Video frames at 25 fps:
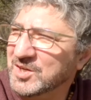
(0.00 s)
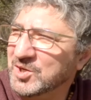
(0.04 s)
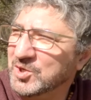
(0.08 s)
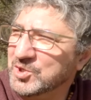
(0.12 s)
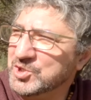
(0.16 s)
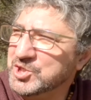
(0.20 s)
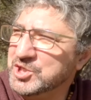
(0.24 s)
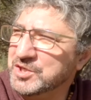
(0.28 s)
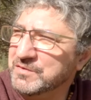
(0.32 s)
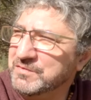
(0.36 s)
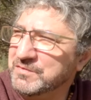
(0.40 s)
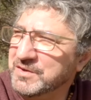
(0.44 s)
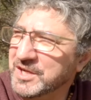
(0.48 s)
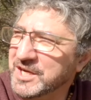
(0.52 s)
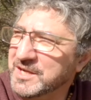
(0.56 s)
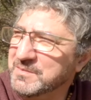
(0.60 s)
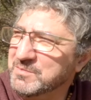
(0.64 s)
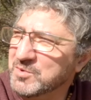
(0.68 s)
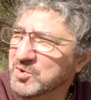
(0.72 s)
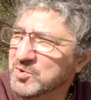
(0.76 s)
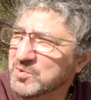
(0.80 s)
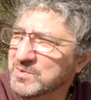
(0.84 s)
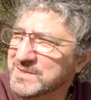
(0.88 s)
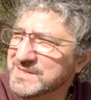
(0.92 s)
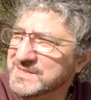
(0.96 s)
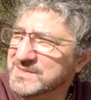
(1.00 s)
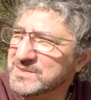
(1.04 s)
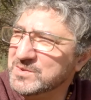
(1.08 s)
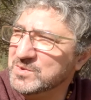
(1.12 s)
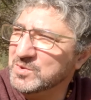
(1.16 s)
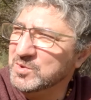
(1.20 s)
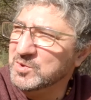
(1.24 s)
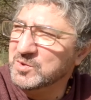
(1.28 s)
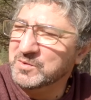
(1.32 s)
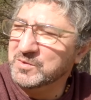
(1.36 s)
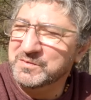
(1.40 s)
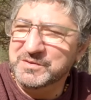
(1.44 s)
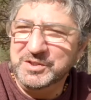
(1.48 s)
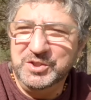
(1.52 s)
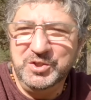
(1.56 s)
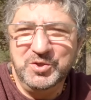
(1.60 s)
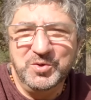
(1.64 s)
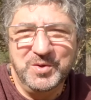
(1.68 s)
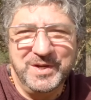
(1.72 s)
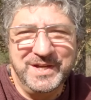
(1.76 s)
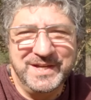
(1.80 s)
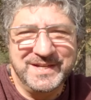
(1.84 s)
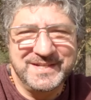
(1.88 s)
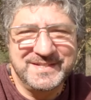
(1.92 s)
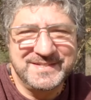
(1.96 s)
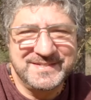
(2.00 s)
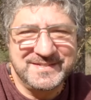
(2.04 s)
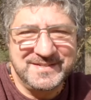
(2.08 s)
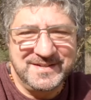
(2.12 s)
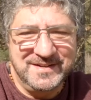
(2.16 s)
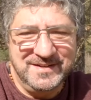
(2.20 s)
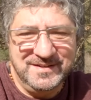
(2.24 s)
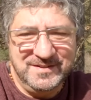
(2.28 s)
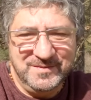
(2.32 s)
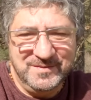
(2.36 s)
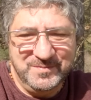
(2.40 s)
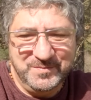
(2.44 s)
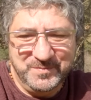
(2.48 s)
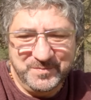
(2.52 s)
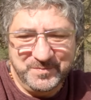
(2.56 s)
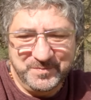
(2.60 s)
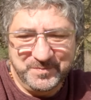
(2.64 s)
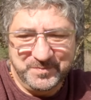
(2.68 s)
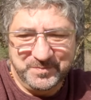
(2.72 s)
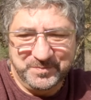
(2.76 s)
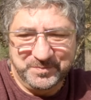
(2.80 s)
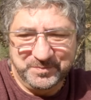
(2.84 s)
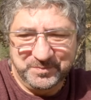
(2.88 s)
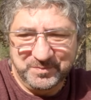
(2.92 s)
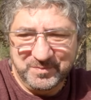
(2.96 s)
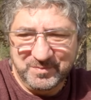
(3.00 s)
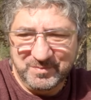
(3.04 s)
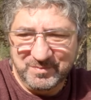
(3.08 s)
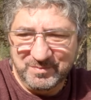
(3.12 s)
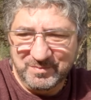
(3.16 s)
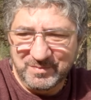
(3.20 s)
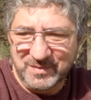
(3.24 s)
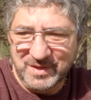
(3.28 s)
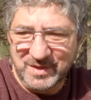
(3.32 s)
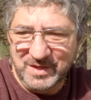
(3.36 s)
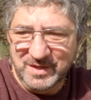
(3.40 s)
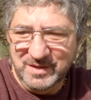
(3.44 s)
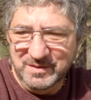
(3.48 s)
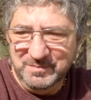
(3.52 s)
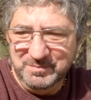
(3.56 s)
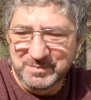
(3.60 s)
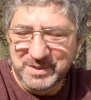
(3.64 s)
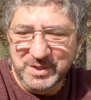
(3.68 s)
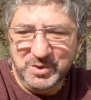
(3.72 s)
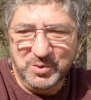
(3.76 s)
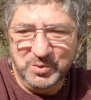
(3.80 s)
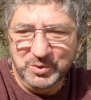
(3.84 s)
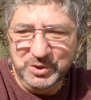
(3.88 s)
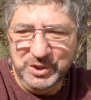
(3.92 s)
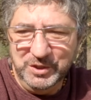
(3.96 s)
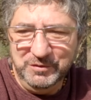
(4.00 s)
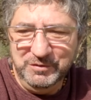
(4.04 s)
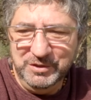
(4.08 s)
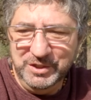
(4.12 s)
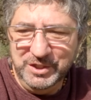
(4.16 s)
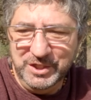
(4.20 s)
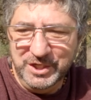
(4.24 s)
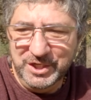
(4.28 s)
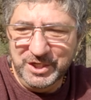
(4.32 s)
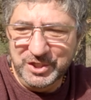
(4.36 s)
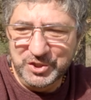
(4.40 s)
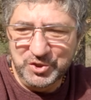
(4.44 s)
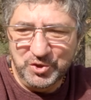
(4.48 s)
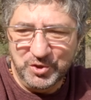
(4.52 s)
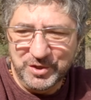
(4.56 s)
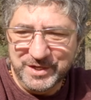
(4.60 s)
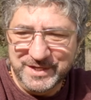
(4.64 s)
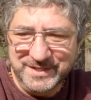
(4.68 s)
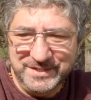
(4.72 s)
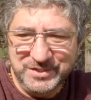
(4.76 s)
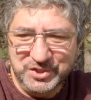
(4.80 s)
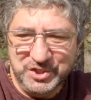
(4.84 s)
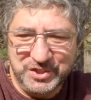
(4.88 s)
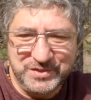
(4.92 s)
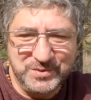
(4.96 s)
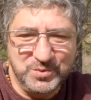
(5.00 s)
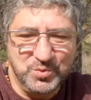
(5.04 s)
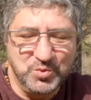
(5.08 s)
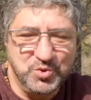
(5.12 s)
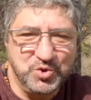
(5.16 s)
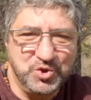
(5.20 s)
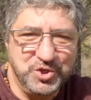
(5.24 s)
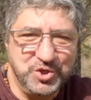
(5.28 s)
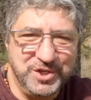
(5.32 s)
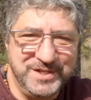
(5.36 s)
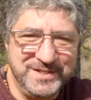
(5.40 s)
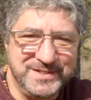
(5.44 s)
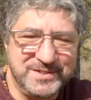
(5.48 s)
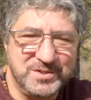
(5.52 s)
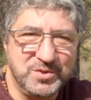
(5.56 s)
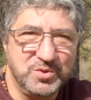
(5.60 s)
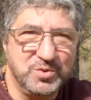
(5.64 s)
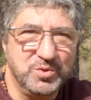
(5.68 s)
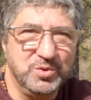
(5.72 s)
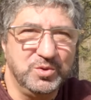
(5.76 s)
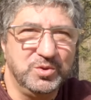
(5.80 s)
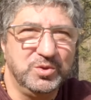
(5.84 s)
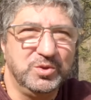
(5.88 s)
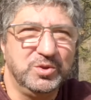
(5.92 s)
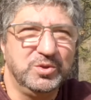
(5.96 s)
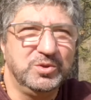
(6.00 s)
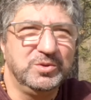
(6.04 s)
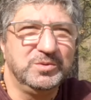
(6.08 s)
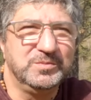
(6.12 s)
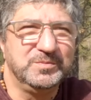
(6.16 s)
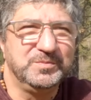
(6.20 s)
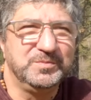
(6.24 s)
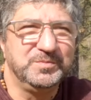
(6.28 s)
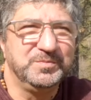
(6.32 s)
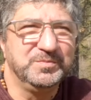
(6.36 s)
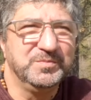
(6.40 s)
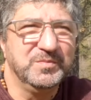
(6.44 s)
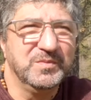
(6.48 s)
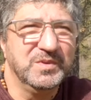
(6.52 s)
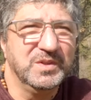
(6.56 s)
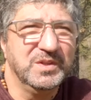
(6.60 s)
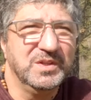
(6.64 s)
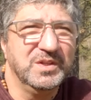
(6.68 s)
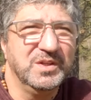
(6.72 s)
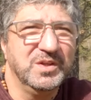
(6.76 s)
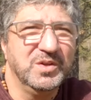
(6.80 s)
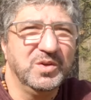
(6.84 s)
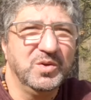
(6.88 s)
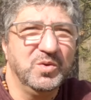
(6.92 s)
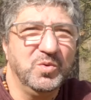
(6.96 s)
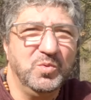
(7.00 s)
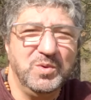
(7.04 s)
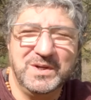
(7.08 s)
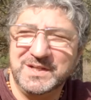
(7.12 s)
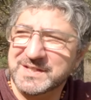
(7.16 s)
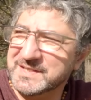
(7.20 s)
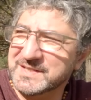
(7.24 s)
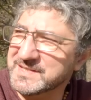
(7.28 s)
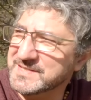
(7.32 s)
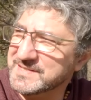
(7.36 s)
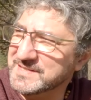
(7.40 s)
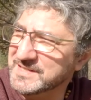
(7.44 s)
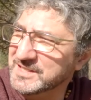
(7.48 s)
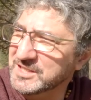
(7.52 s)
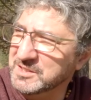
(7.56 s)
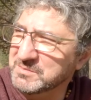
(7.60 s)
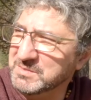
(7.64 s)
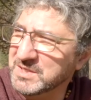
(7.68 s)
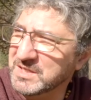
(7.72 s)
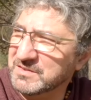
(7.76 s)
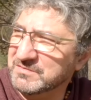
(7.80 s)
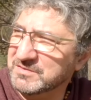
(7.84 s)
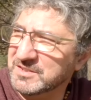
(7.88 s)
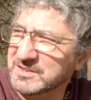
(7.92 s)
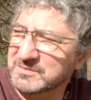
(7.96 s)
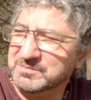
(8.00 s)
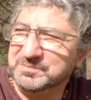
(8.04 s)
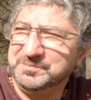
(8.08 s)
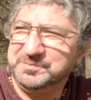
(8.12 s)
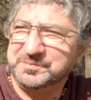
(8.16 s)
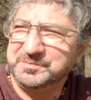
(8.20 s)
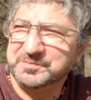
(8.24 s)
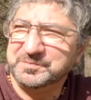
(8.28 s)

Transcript: oggi faremo questo video extra per condividere ciò che ci è successo qualche settimana fa